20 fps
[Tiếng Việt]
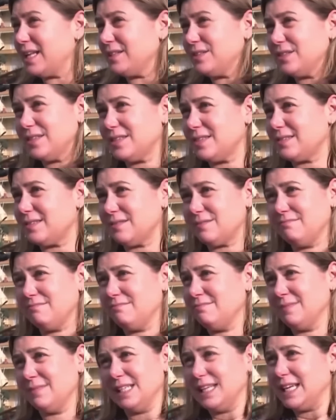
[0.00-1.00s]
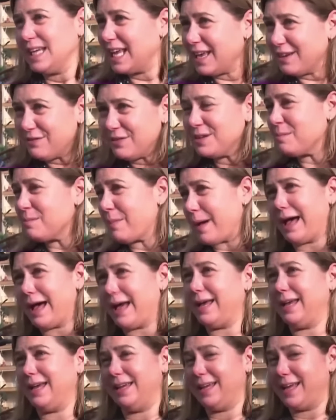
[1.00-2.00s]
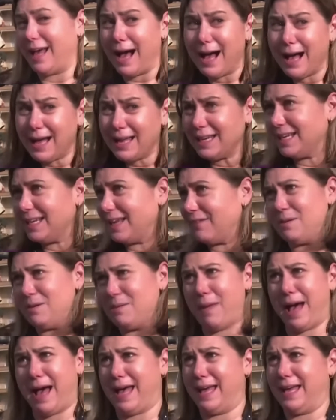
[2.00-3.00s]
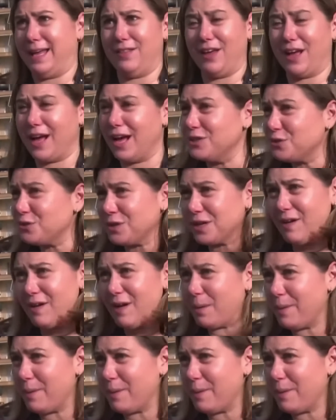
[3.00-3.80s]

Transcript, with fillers: Đại diện Elisa Stokin đã đưa ra yêu cầu tương tự với chính quyền ông Biden